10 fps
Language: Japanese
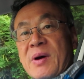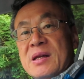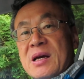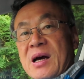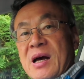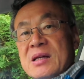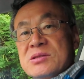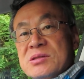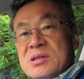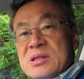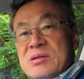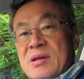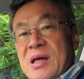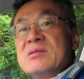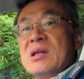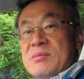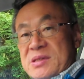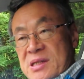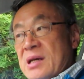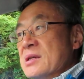前で開発する必要がなくなり
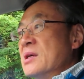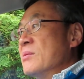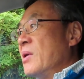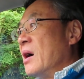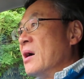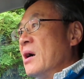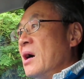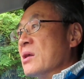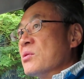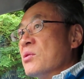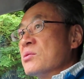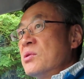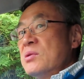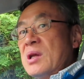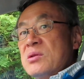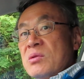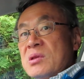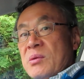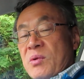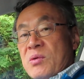ました。まあ、あの、トヨタにとっ
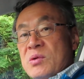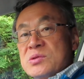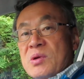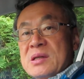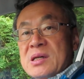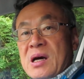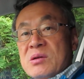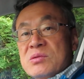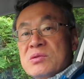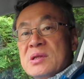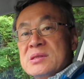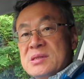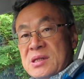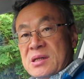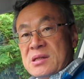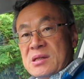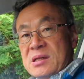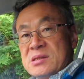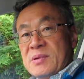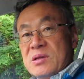てもコストが下がることですし、
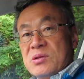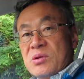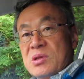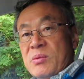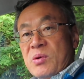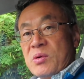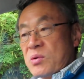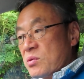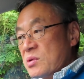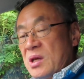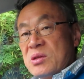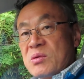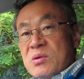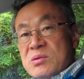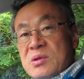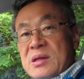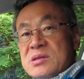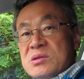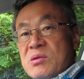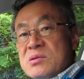スバルにとってもこの程度のことで
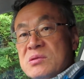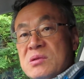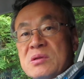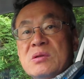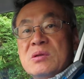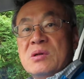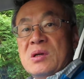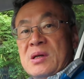すごく